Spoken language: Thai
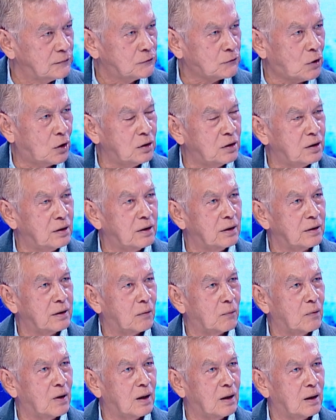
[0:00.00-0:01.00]
ท้องอืดเนื่องจา
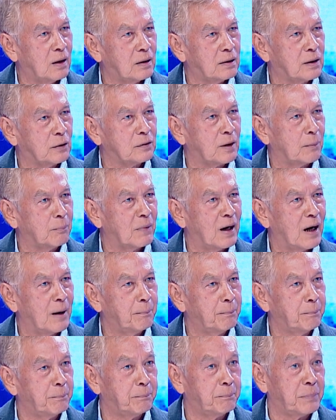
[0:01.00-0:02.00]
กว่า เราทำงาน
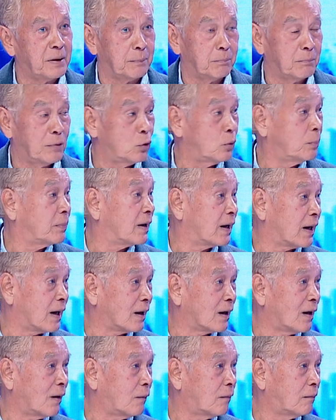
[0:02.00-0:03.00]
ผิดมนุษย์มนา
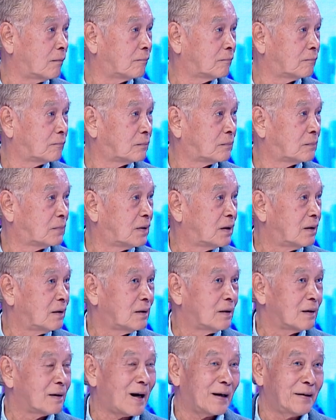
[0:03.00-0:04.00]
เขา
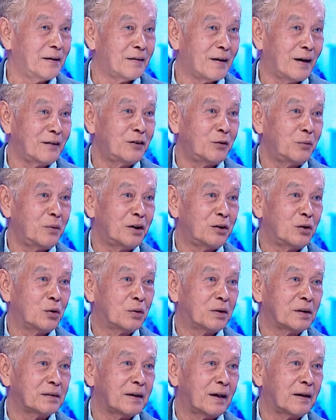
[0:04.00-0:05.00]
การที่ใช้ชีวิตอยู่
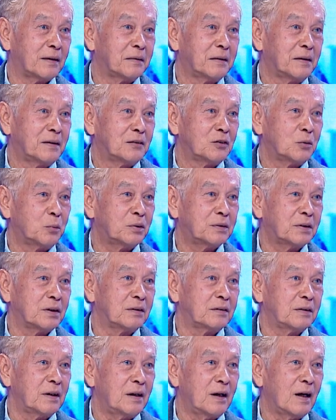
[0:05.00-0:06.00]
ตั้งแต่ว่าตื่
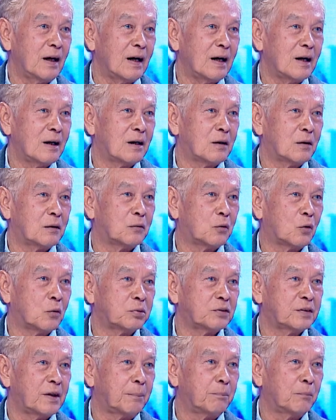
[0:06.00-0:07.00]
นตีห้าหก
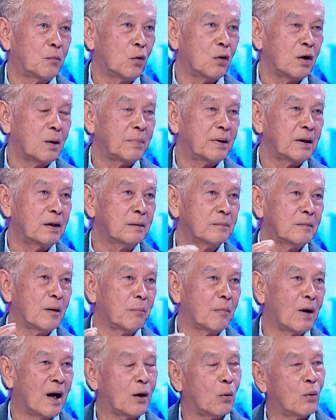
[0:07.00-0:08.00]
เจ็ดโมงเราไปเริ่ม
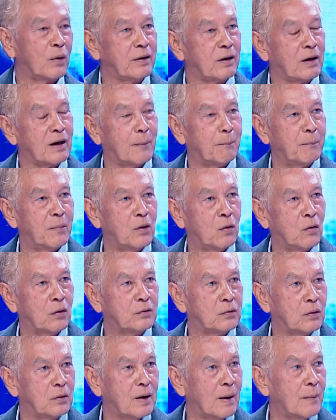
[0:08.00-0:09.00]
ทำงาน กว่าจะกลับมานอน
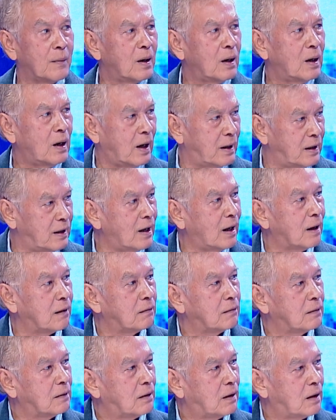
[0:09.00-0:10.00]
สองอันเนี้ย
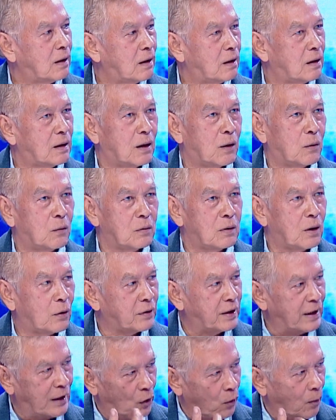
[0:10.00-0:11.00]
เราเรา
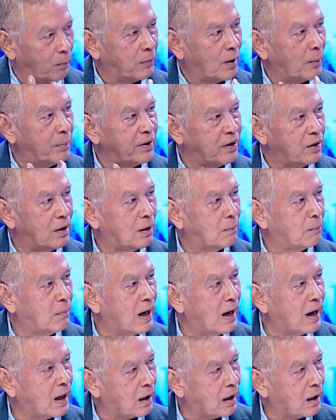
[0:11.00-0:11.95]
กินลมเข้าไปเยอะมาก